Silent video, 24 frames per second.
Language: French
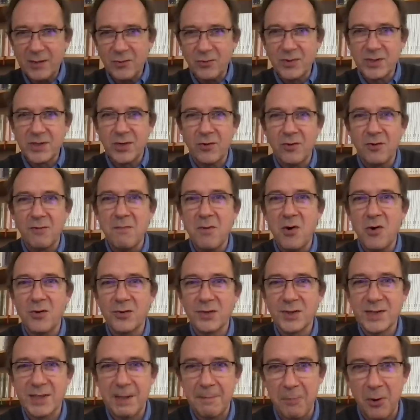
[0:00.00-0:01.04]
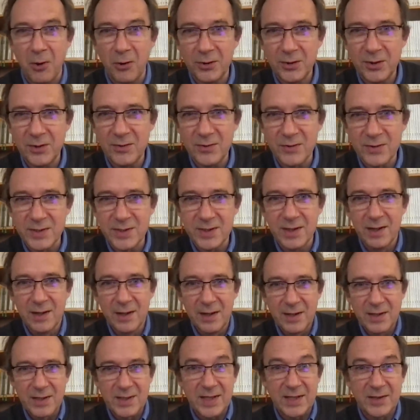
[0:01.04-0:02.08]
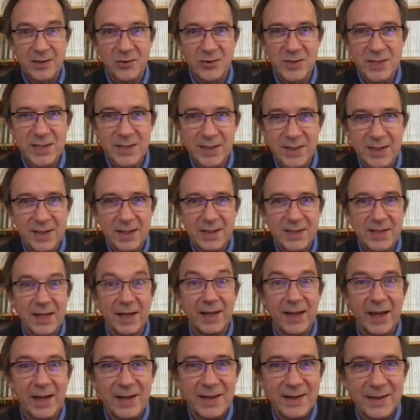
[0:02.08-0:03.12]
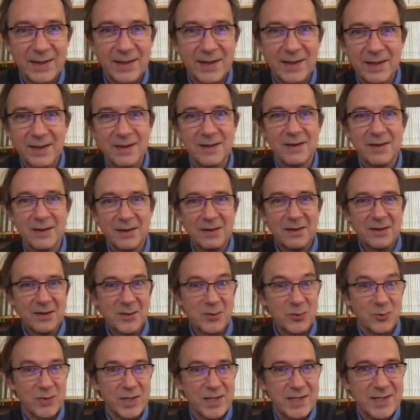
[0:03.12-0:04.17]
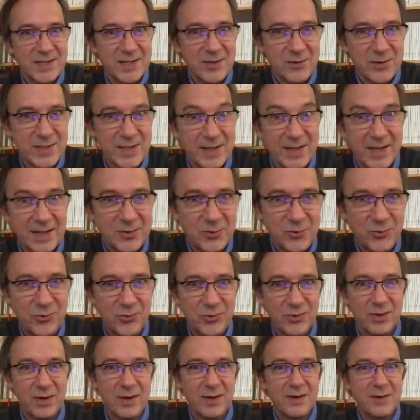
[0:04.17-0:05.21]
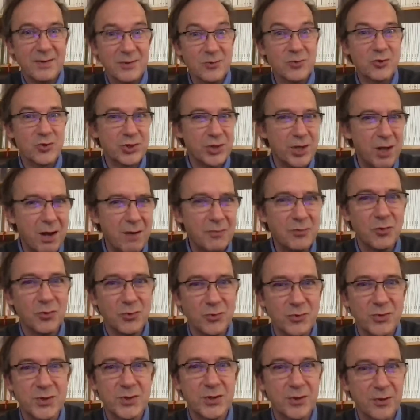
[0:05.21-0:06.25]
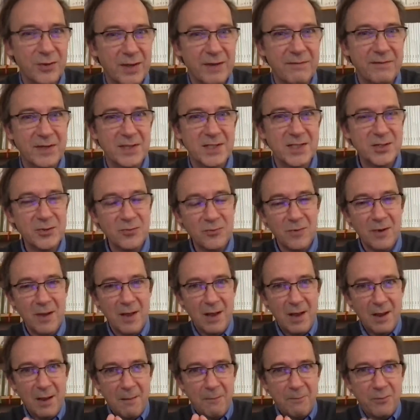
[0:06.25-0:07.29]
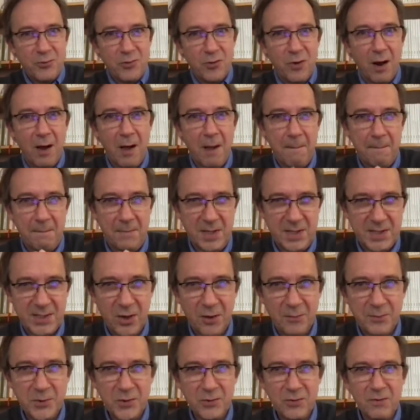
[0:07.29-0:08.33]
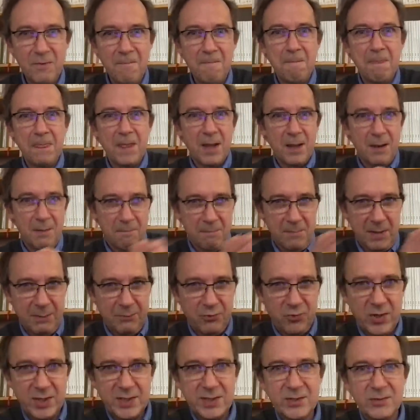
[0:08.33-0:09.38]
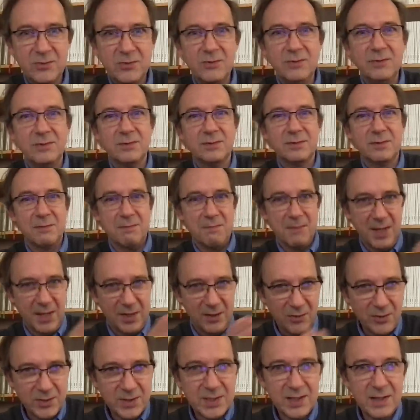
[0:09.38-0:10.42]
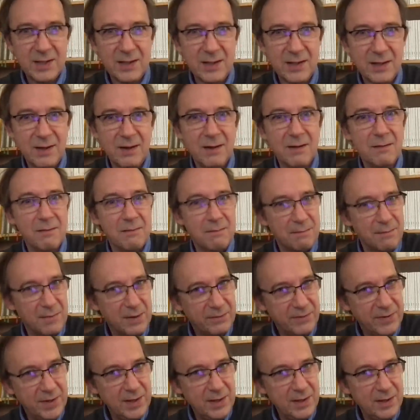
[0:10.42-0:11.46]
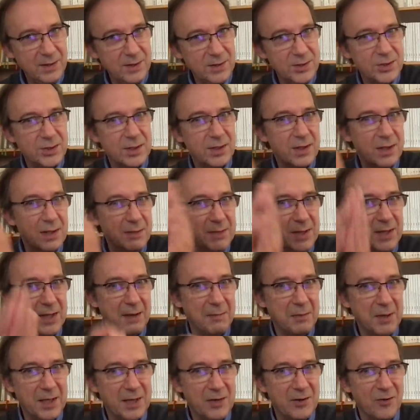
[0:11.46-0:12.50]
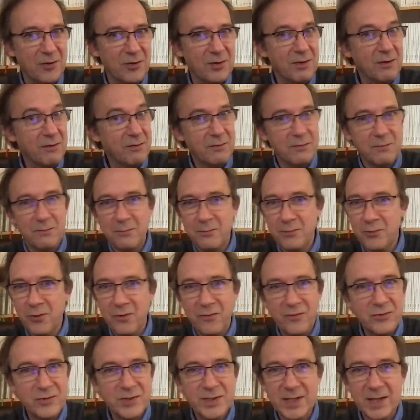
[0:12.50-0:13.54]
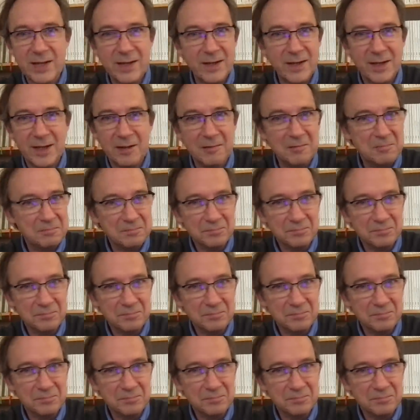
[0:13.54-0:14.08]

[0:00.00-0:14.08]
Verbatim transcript: donc ça augmente sa portance, sa densité, sa qualité son essence, sa nature, hein, de charme, de douceur, d'affection, pour mes scorpions, mes poissons, mes cancers, mes vierges et mes capricornes. Pour vous cinq,